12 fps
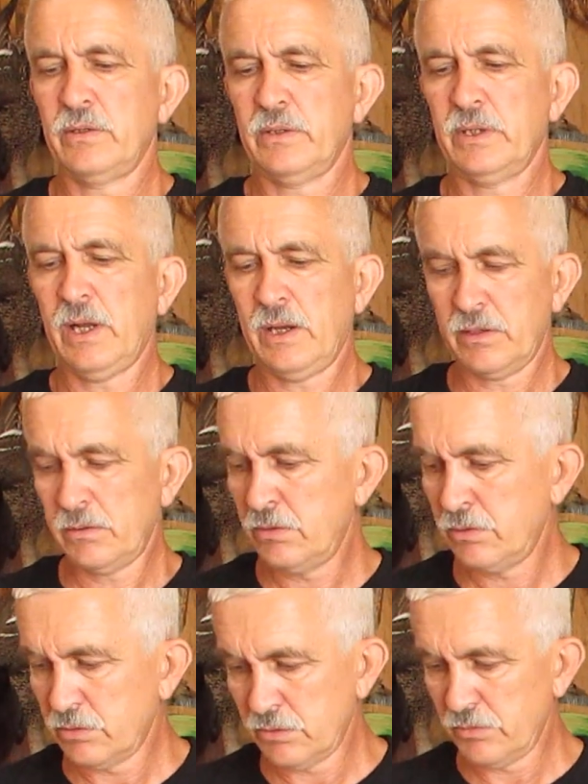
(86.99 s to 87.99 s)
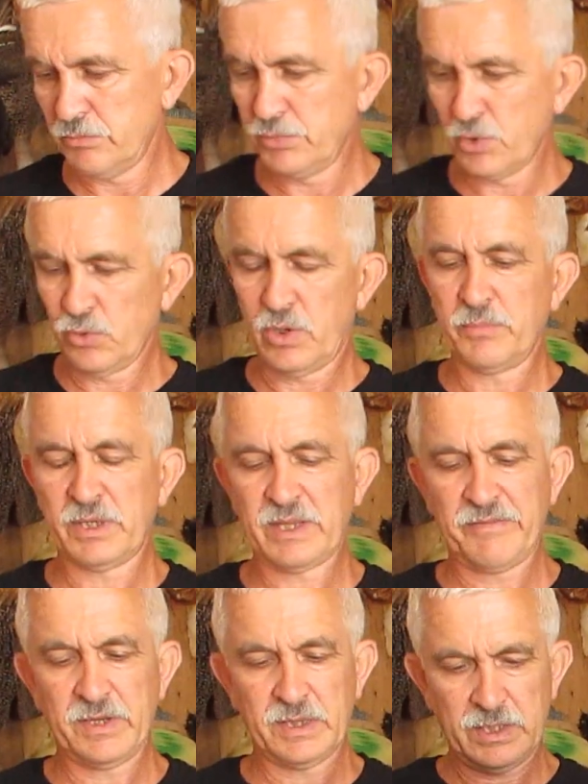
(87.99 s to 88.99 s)
Я беру
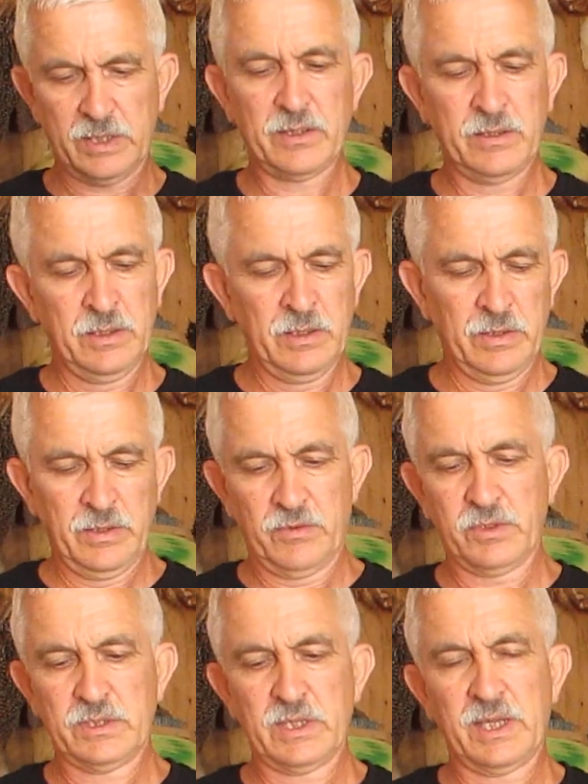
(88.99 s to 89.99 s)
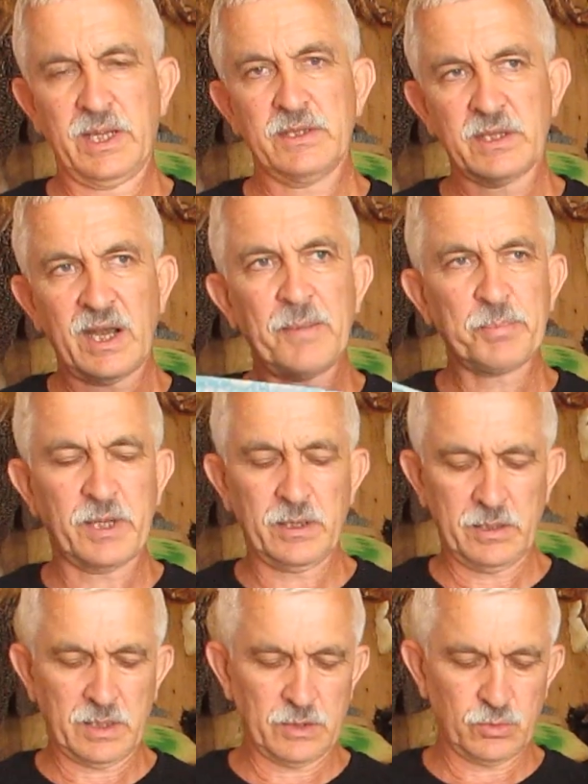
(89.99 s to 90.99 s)
обыкновенные вот такие
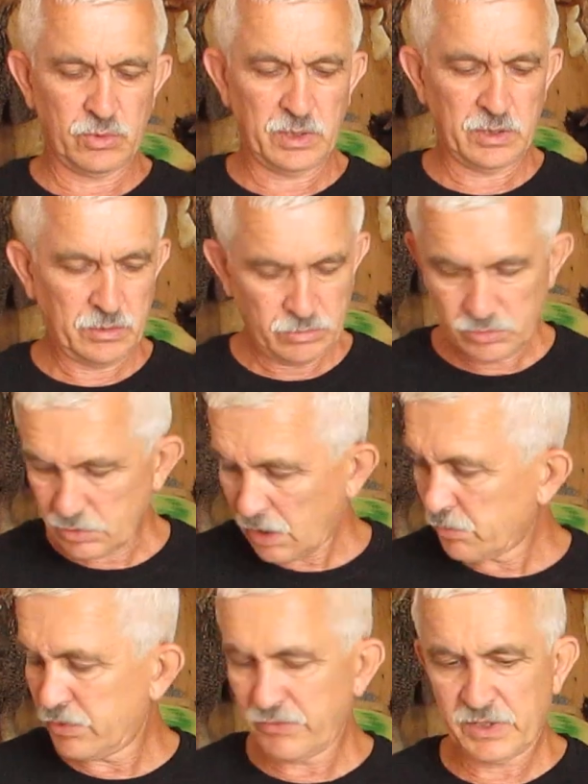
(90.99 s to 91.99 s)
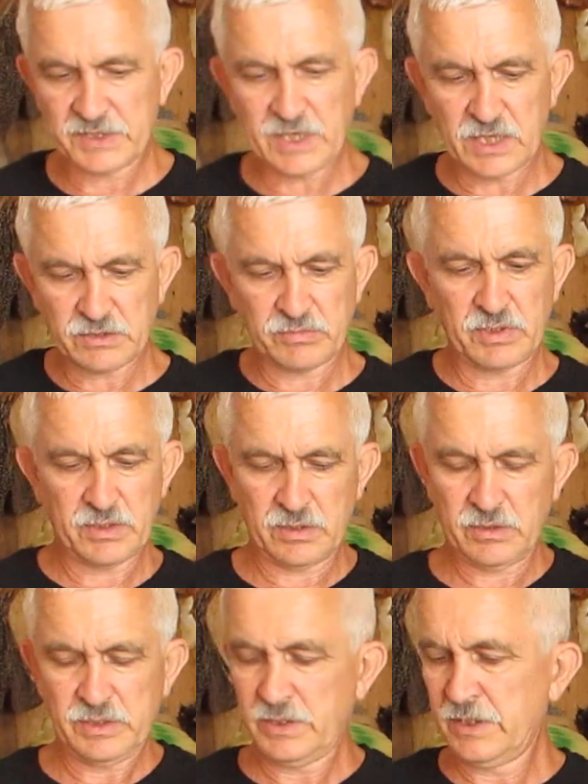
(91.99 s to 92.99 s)
трапки, которые, ну, как бы в хозяйстве
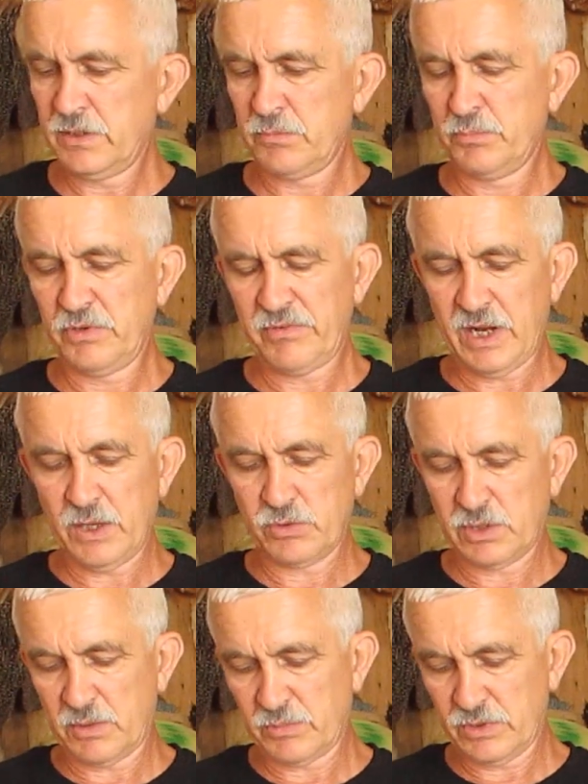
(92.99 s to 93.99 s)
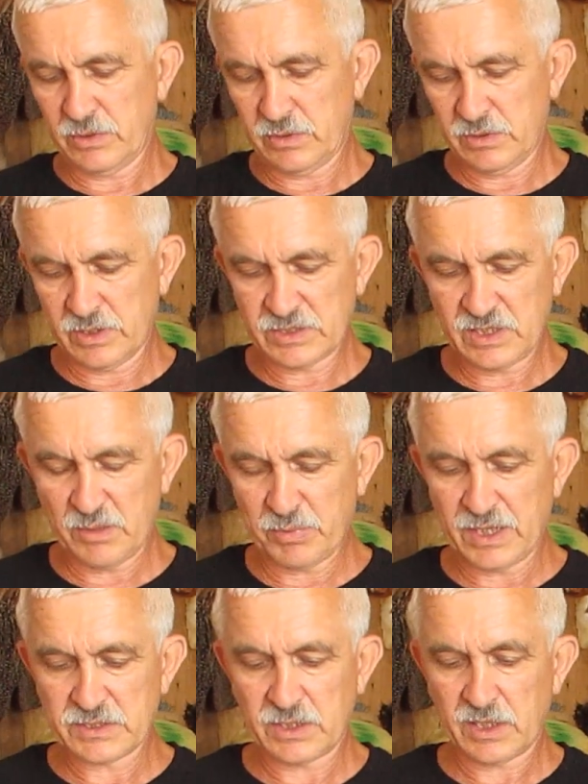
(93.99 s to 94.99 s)
бывают там э,
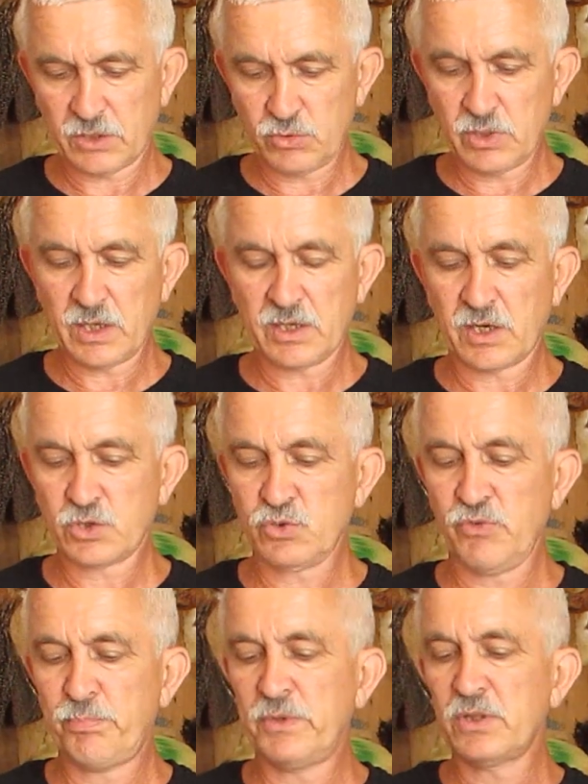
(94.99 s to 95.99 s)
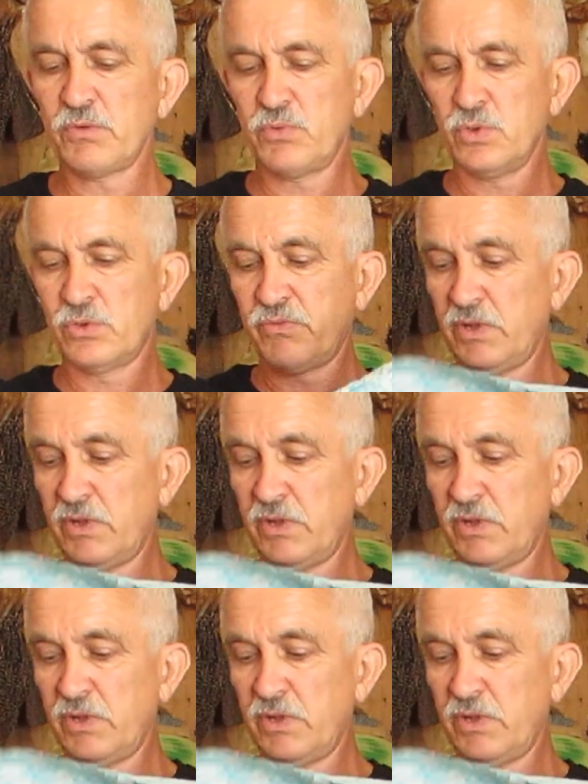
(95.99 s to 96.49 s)
разнообразно, которые хорошо впитывают